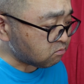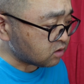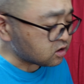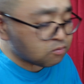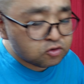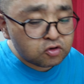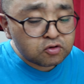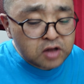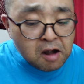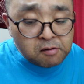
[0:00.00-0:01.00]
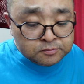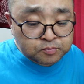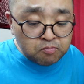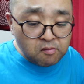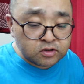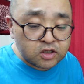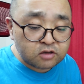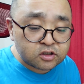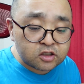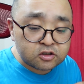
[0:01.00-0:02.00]
また元のねひゃ
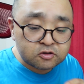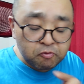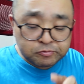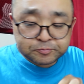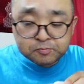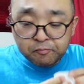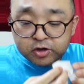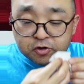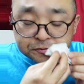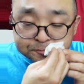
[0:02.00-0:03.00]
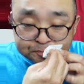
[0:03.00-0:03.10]
くさんじゅっキロ、